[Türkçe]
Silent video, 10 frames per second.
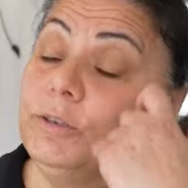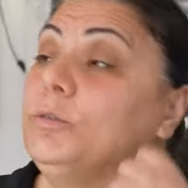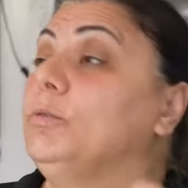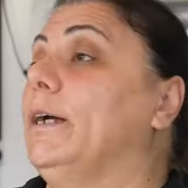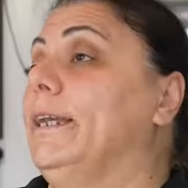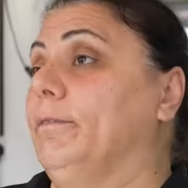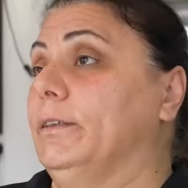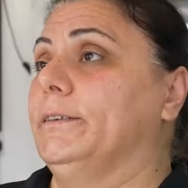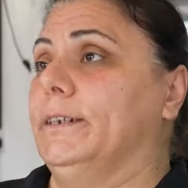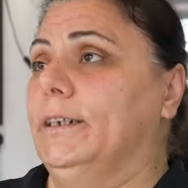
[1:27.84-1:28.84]
two and level
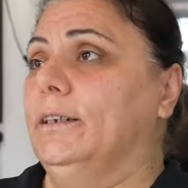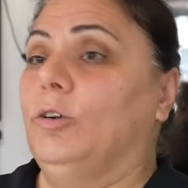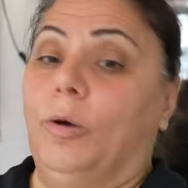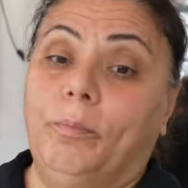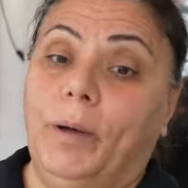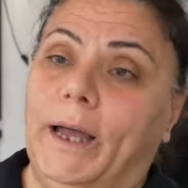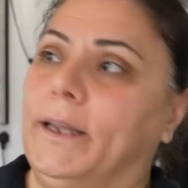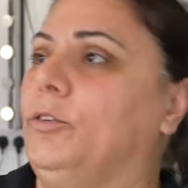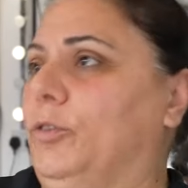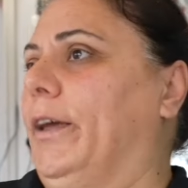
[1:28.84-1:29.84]
three
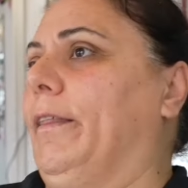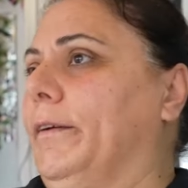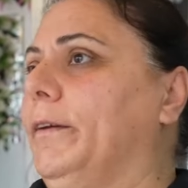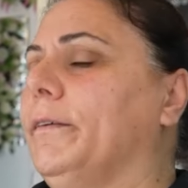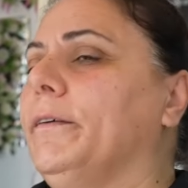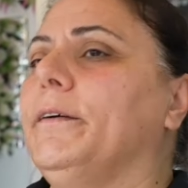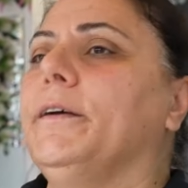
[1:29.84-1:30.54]
combined together.